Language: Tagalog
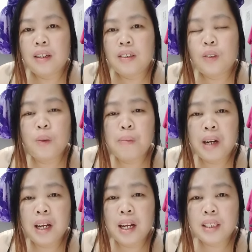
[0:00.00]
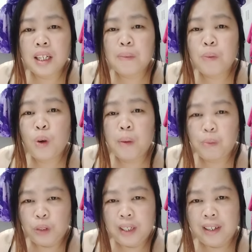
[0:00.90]
sobrang ang sarap mong
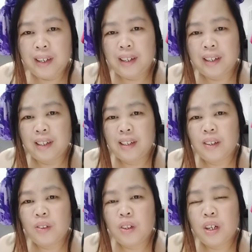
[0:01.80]
amuyin, no?